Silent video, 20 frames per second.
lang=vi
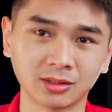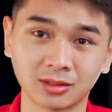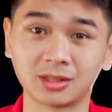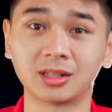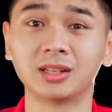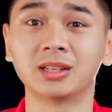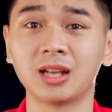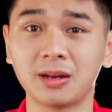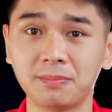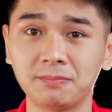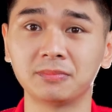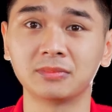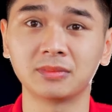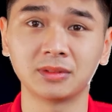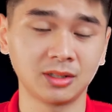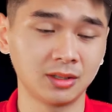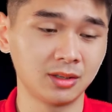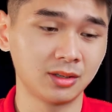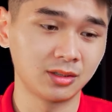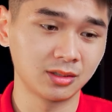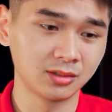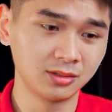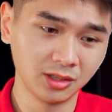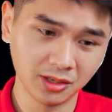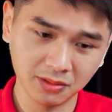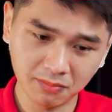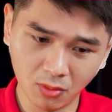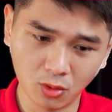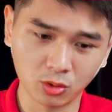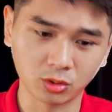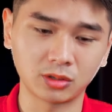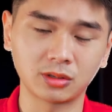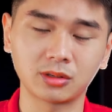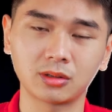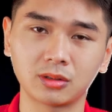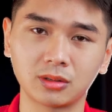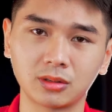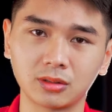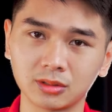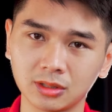cực kỳ thấp dưới một
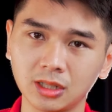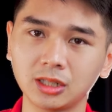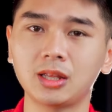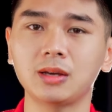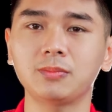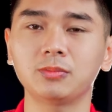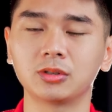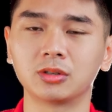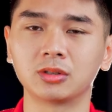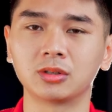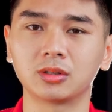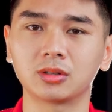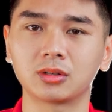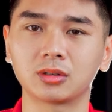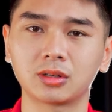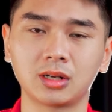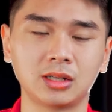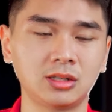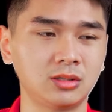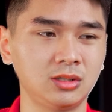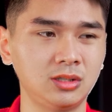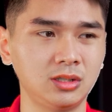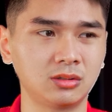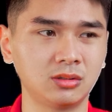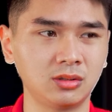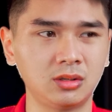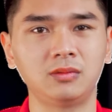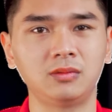rất thấp rồi đây nó chỉ có